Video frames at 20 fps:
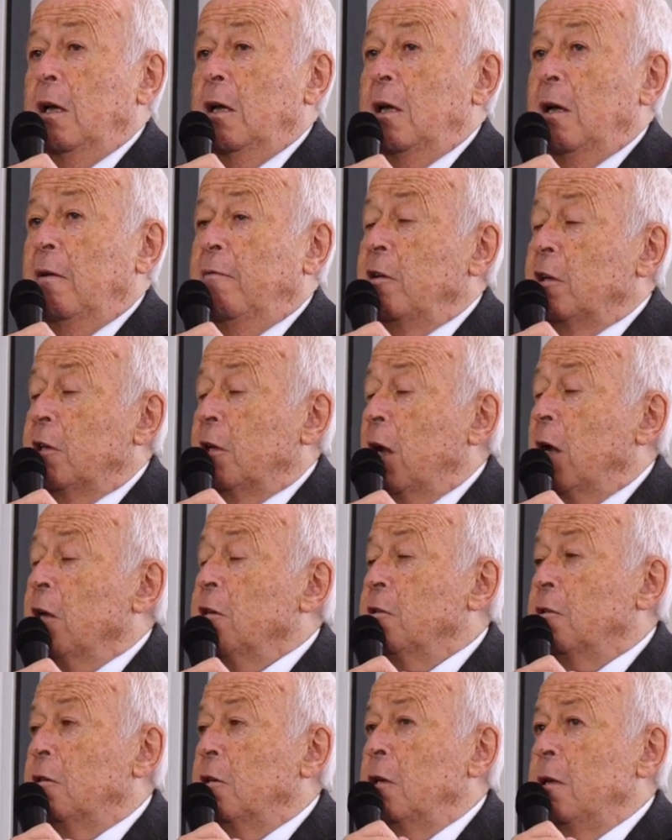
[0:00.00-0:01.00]
et avec
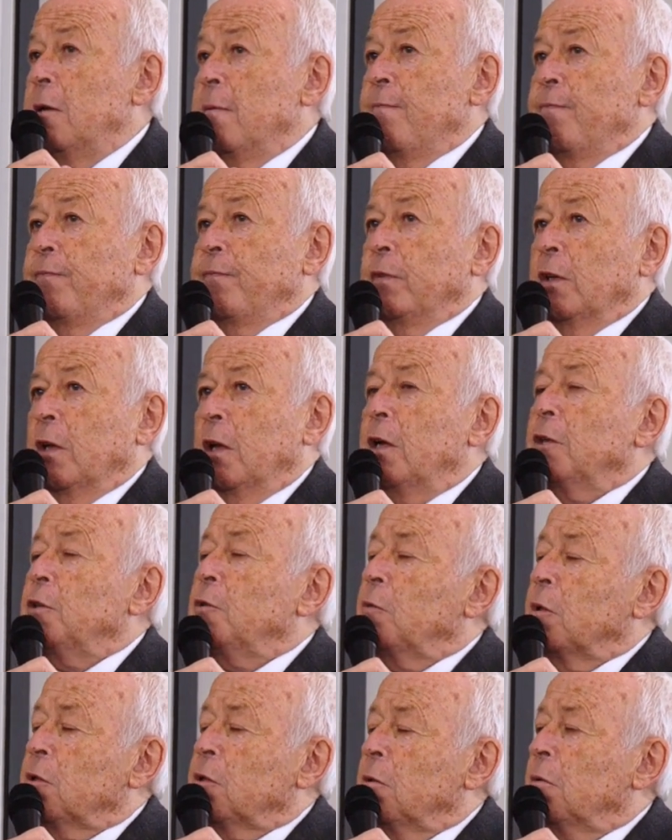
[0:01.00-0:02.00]
Haïti, la
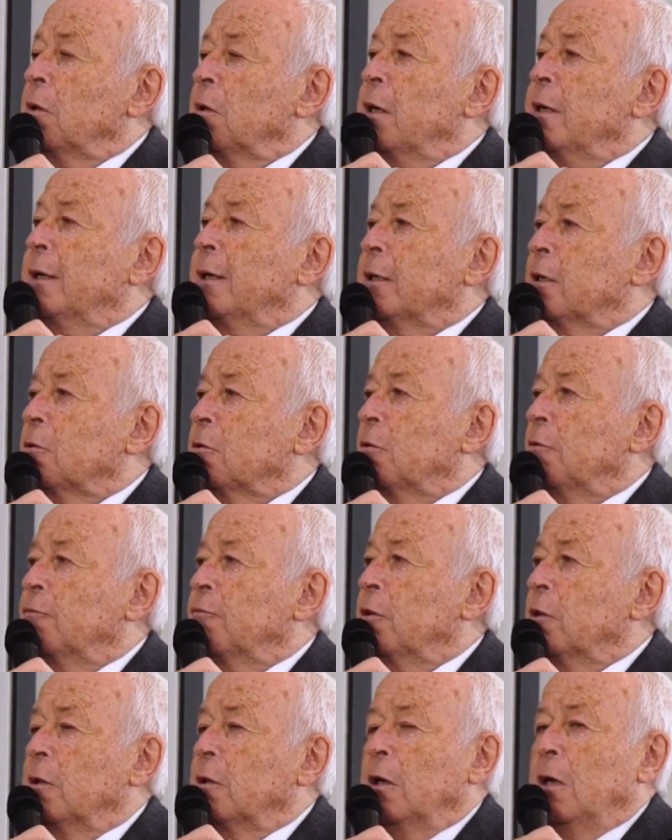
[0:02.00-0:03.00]
situation est
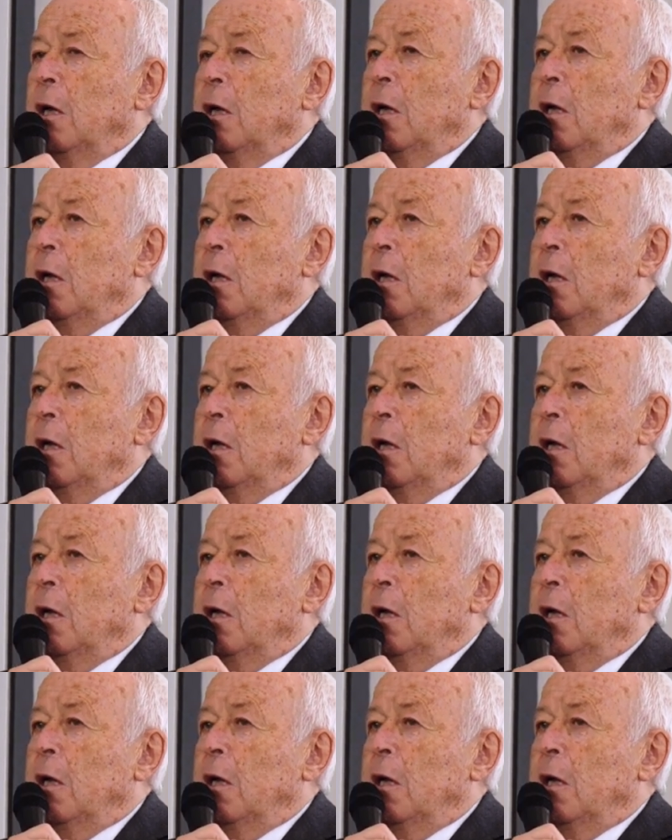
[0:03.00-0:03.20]
catastrophique.